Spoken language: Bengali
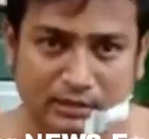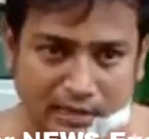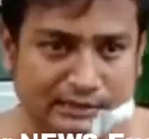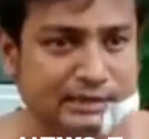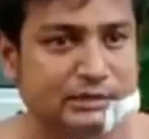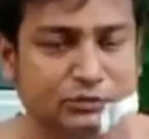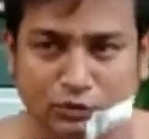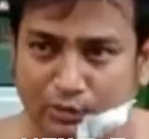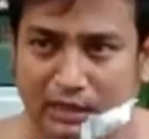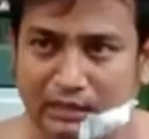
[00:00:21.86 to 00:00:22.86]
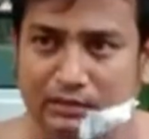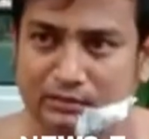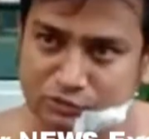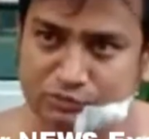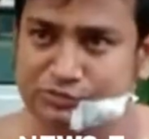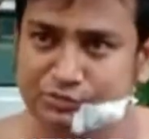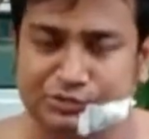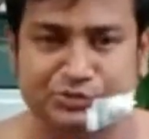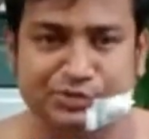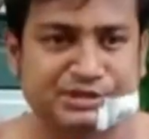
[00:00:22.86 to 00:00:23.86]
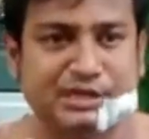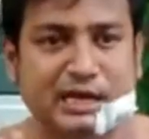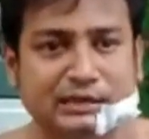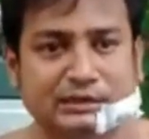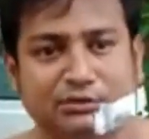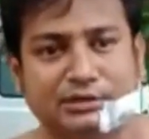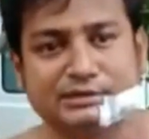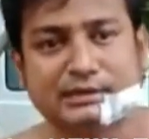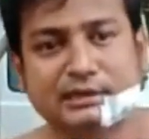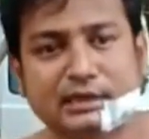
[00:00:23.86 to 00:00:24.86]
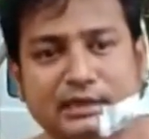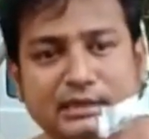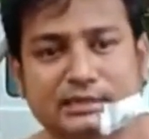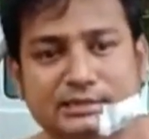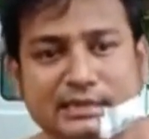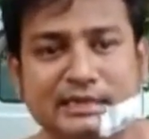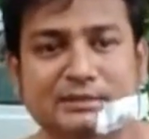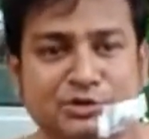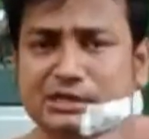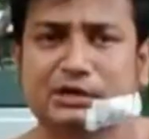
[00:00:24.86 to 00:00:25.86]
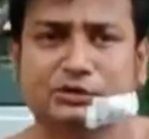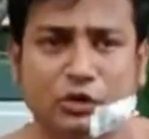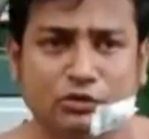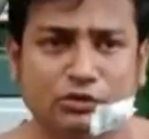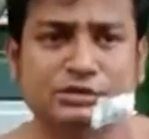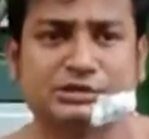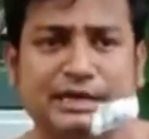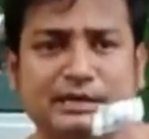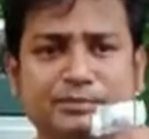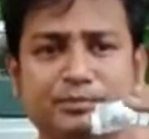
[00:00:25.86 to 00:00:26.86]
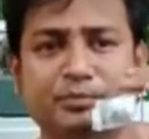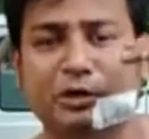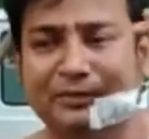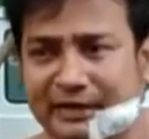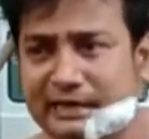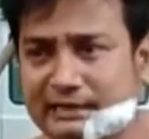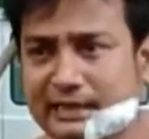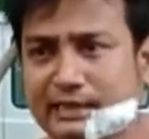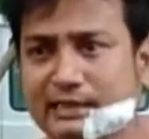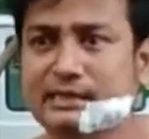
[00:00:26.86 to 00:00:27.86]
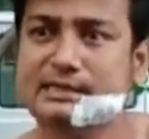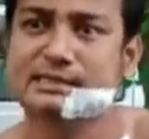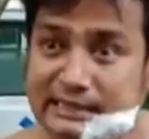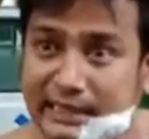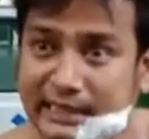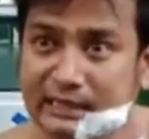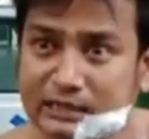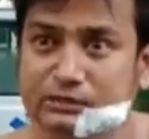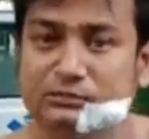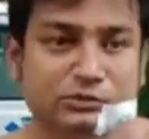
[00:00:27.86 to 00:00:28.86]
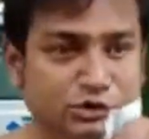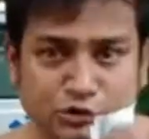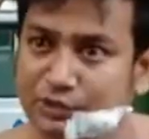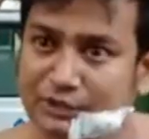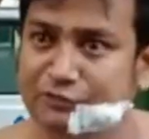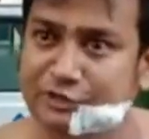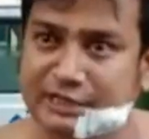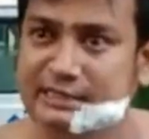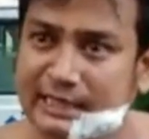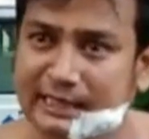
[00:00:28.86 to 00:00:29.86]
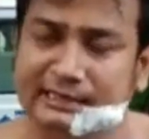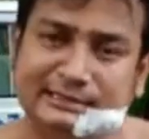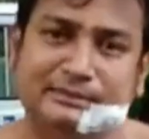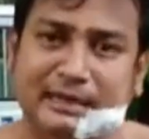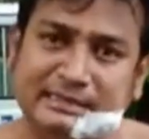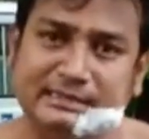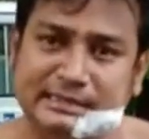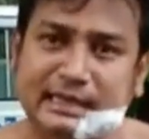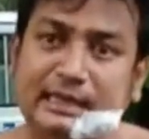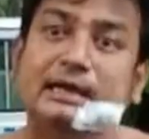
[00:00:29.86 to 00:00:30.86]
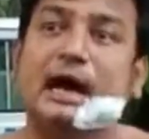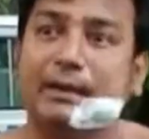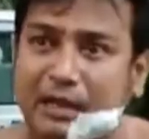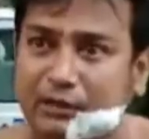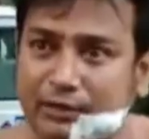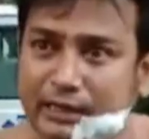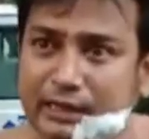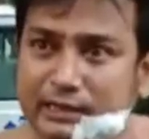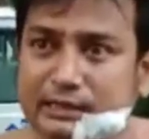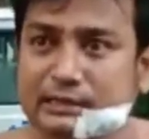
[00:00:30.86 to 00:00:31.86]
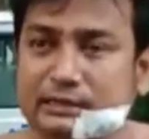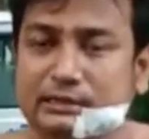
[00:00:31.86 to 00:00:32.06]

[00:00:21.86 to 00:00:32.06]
দোকানদাররা এসে মনোজকে বাঁচায় খবর পেয়ে পুলিশ এসে উন্মত্ত যুবককে ভাটপাড়া স্টেট জেনারেল হাসপাতালে নিয়ে যায় পুলিশের দাবি অভিযুক্ত যুবক সাইকো রোগী